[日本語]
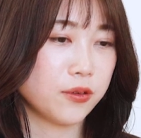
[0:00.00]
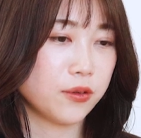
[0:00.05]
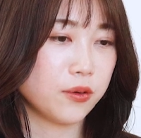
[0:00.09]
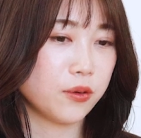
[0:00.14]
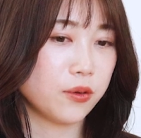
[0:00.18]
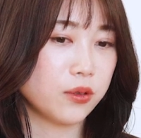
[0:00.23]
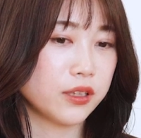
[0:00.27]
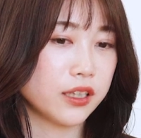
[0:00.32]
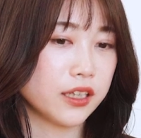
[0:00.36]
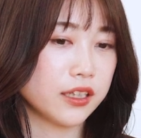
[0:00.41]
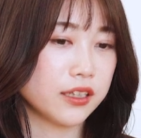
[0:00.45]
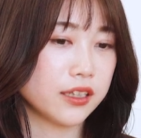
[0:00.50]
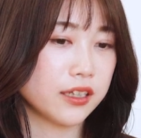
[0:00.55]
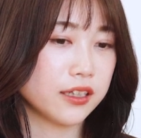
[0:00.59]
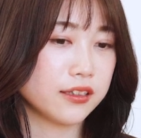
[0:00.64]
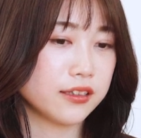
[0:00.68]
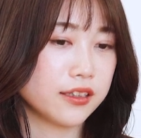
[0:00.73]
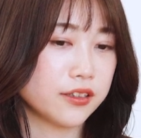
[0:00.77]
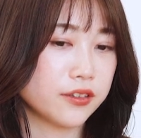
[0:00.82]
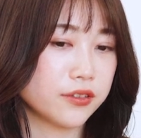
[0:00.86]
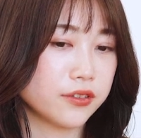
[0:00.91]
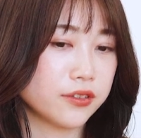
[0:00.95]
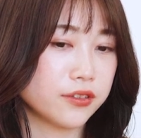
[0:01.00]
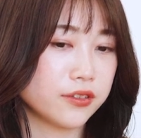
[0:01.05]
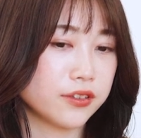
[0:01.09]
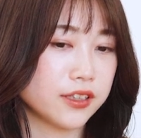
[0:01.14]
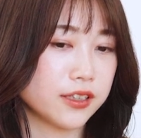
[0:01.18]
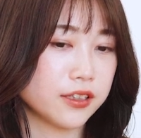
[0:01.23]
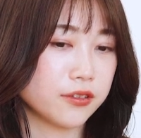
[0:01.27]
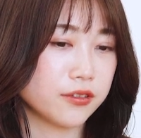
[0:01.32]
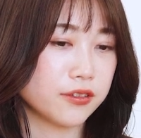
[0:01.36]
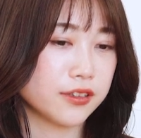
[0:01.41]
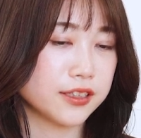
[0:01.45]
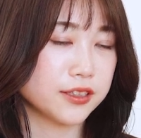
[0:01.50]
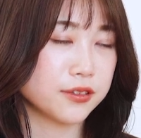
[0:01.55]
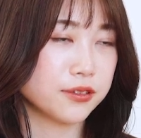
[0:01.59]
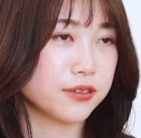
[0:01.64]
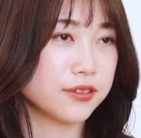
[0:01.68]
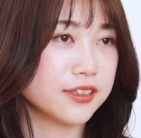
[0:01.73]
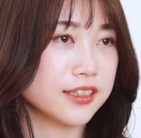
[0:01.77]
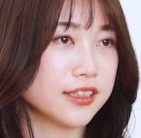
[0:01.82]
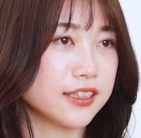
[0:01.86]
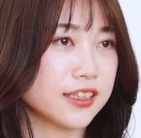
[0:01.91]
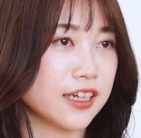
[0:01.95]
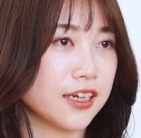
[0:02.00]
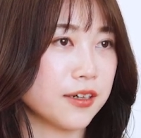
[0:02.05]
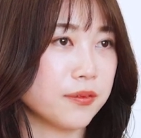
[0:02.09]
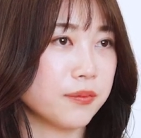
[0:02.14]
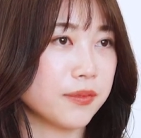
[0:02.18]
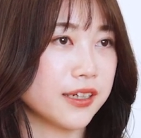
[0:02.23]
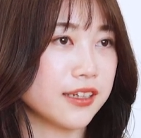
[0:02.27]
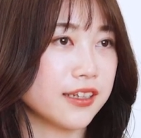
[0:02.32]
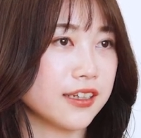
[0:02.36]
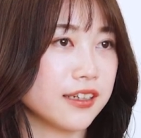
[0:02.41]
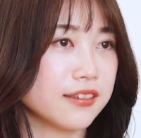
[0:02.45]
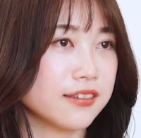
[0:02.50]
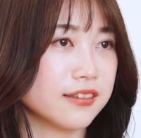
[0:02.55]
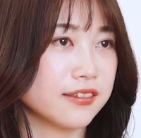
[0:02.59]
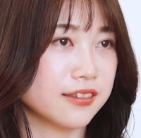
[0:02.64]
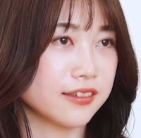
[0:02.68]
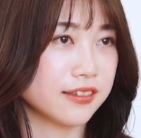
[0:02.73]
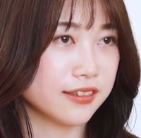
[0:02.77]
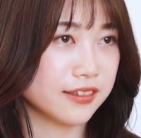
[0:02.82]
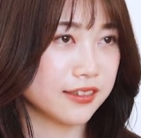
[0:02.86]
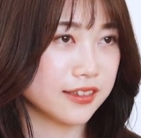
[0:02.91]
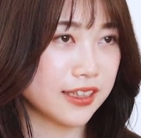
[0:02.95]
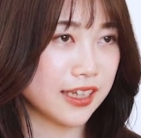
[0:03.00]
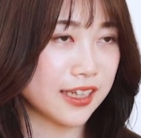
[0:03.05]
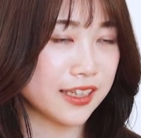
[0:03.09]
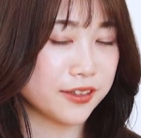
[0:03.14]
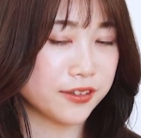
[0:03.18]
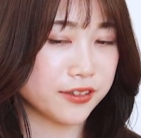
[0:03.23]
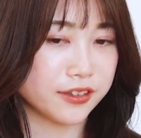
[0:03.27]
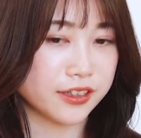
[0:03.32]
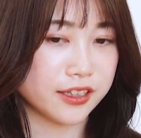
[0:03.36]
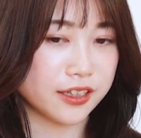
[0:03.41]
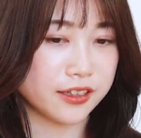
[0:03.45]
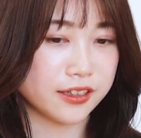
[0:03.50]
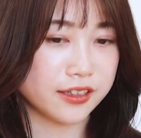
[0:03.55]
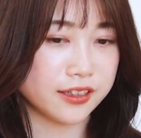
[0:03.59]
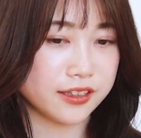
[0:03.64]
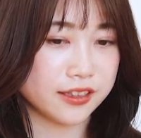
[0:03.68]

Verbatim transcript: こだなっていう風なのは正直あんまりなく、ないというか